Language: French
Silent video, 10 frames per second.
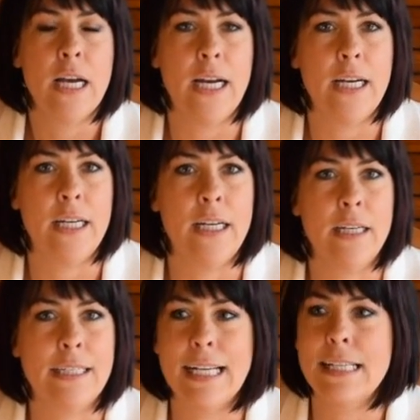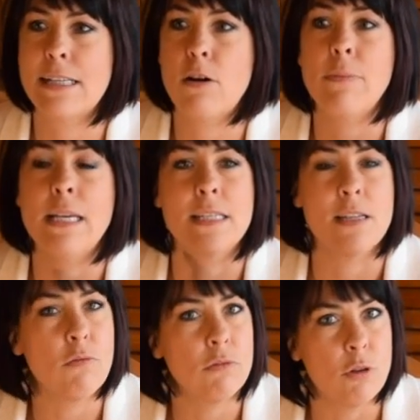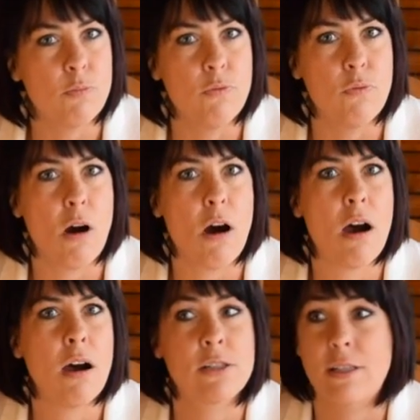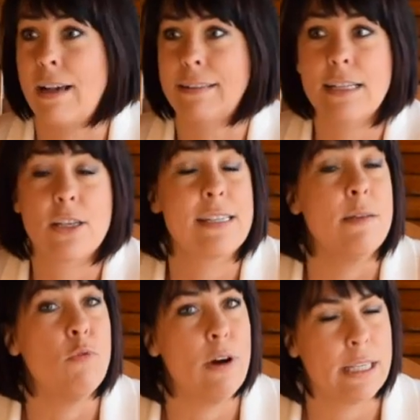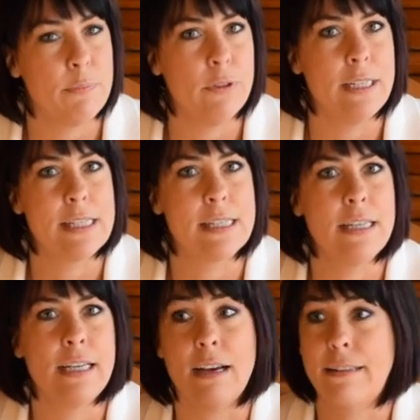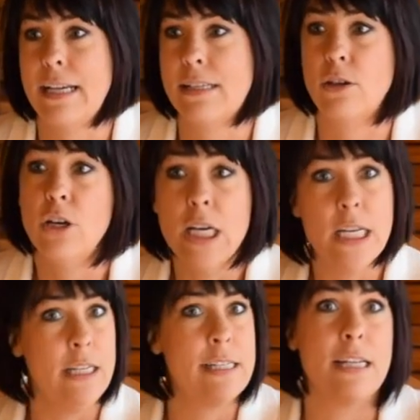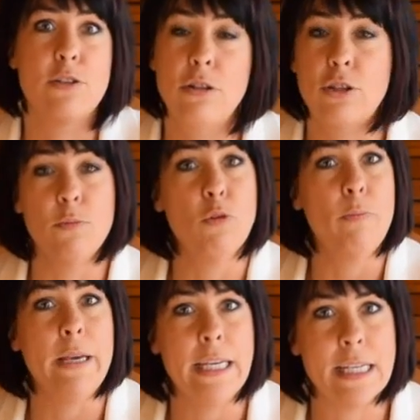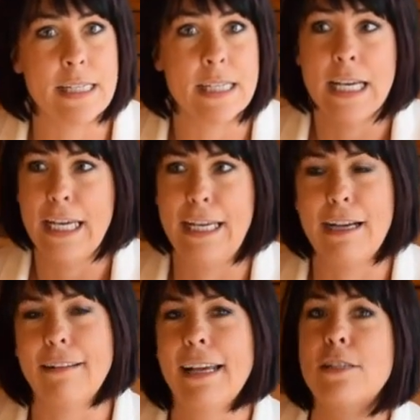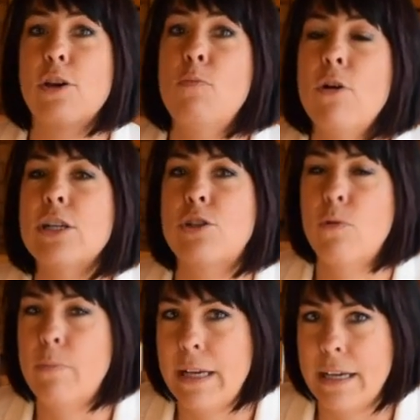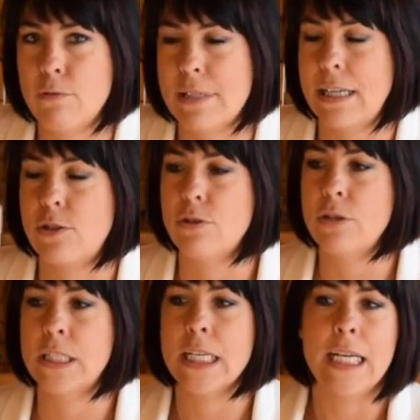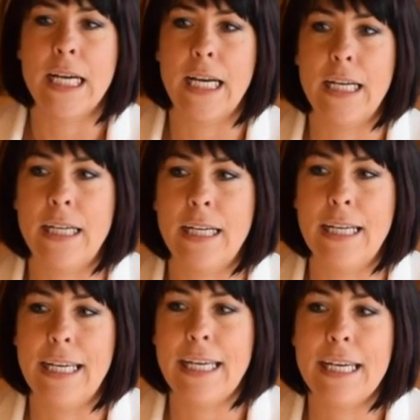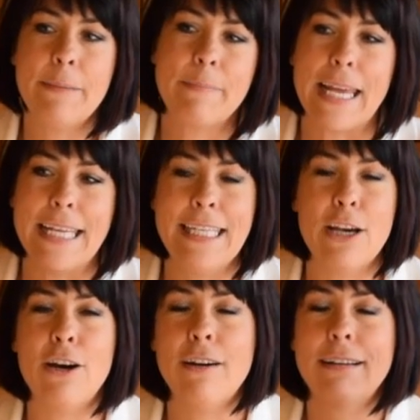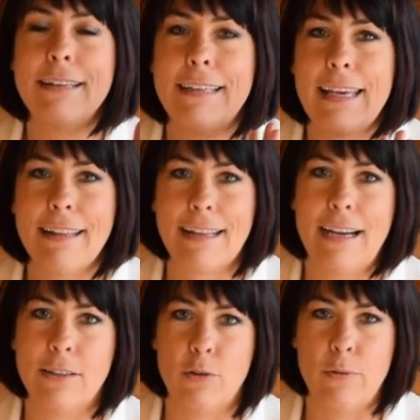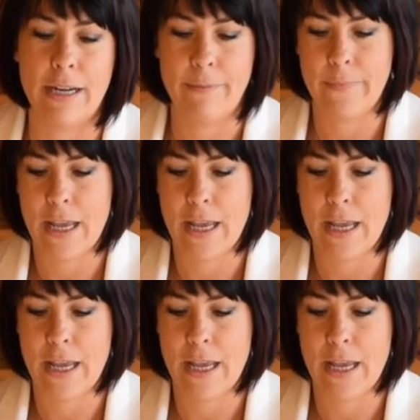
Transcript: euh, quelles sont mes zones de pouvoir, quand est-ce que c'est moi qui peux décider, quand est-ce que les adultes m'obéissent et quand est-ce que moi je dois obéir aux adultes. Euh, et il y a quatre endroits